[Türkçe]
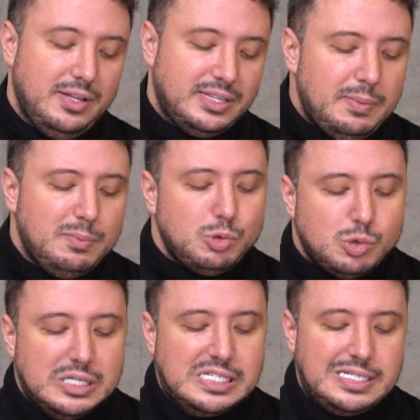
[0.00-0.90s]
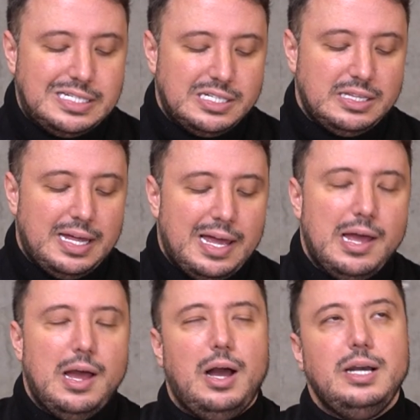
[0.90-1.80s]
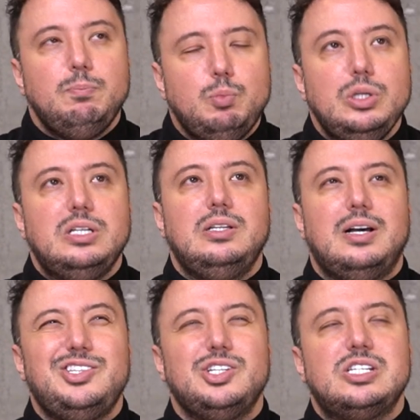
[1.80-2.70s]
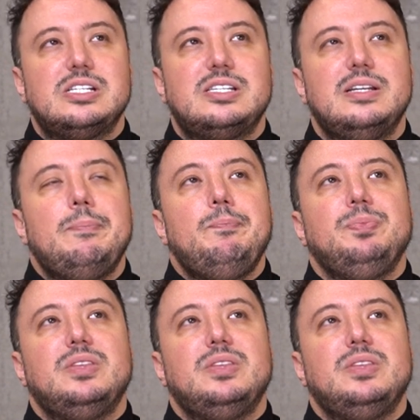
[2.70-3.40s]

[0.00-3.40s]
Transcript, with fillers: Tabii bu sürecin içinde hani bu yıl açıkçası